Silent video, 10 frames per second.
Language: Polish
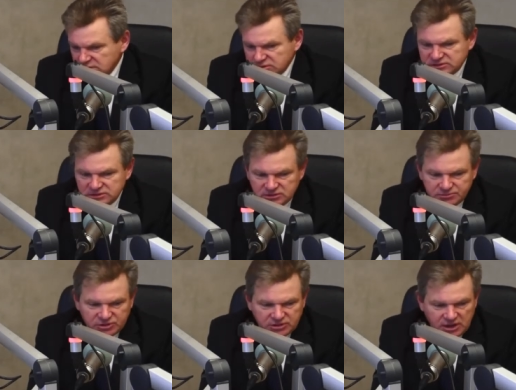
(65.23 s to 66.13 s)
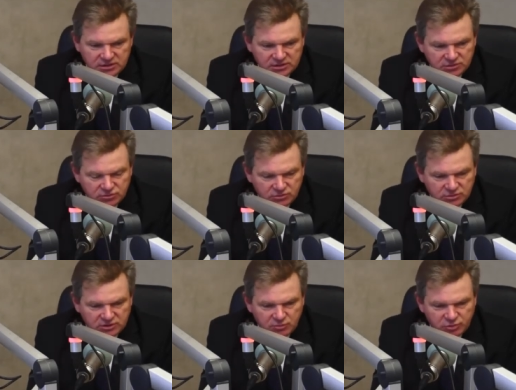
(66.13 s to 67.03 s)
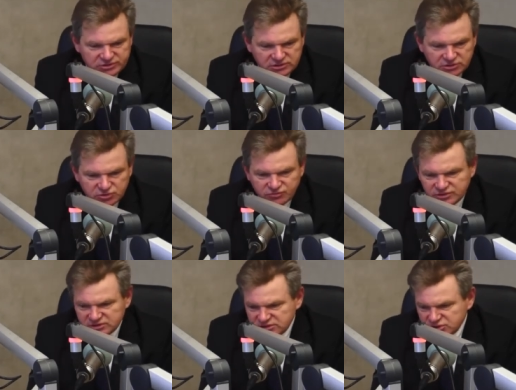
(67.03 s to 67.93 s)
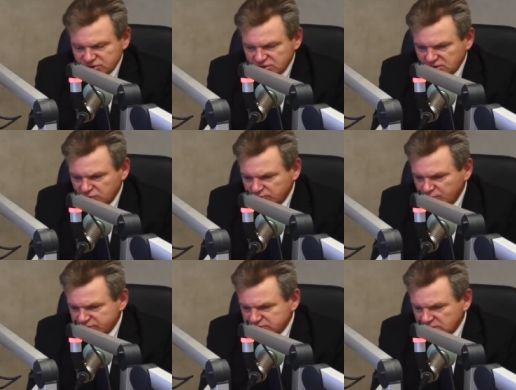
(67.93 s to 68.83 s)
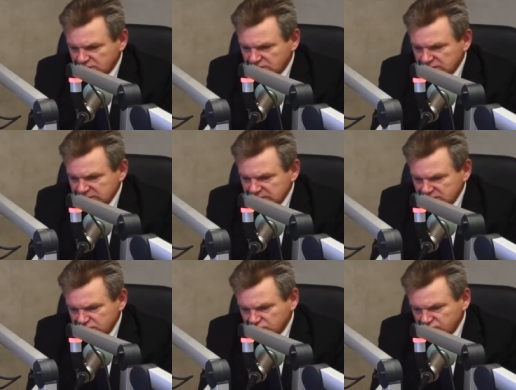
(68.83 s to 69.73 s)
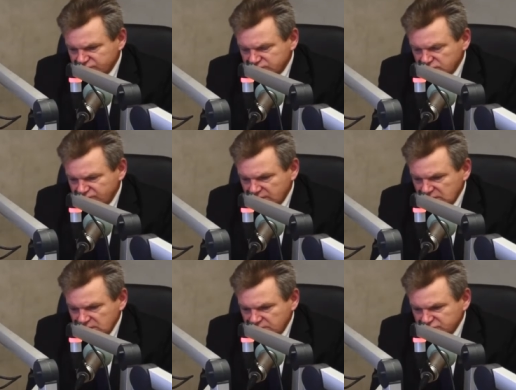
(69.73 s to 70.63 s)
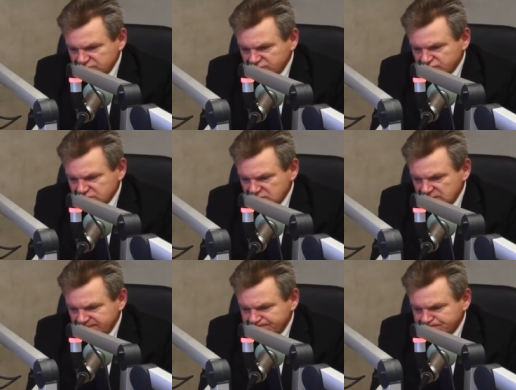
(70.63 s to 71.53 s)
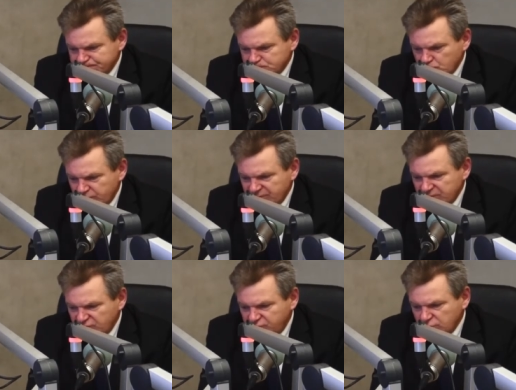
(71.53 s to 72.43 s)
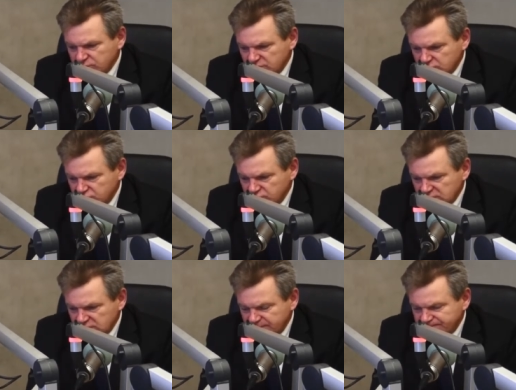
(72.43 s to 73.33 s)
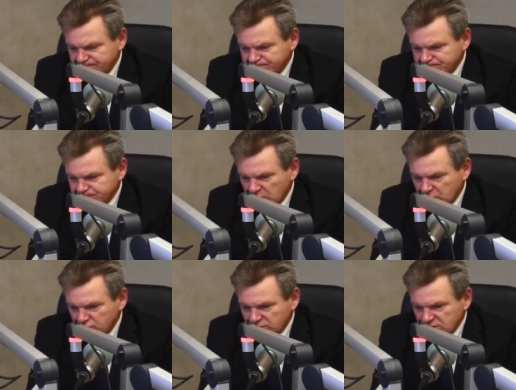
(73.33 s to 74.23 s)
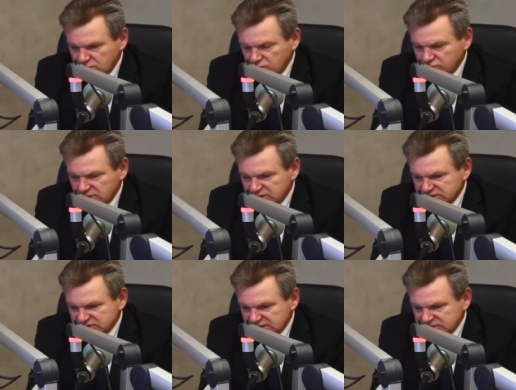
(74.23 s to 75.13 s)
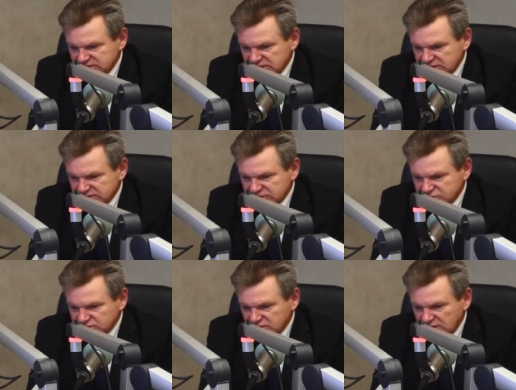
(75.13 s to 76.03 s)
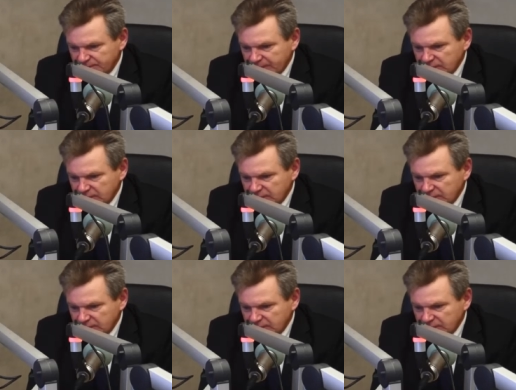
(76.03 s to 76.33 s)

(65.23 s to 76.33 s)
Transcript: sentymentalnych, to na emocjach szowinistycznych, na emocjach narodowościowych. Myślę, że mm, pewne formy, które, mm, które jego organizacja zaczyna,